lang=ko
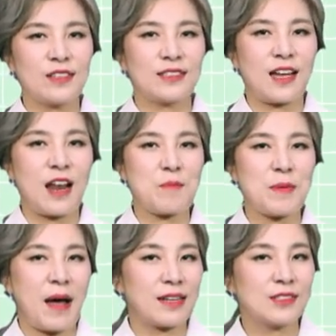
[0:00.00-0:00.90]
사람이
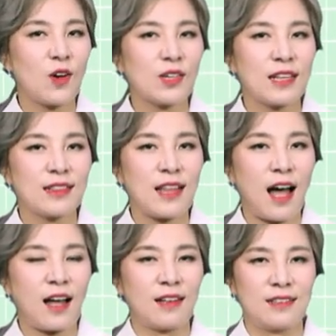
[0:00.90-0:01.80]
많은 것
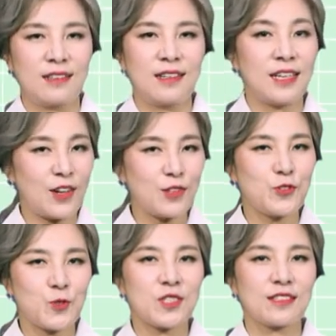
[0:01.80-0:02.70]
같다. 이런
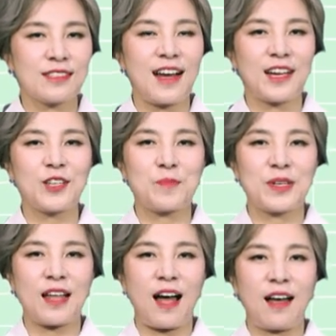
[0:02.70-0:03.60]
추측을 하게
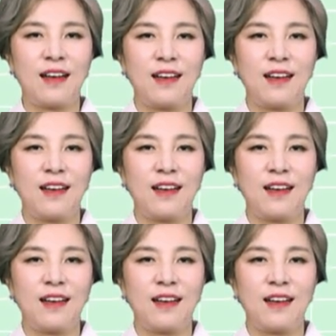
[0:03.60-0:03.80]
됩니다.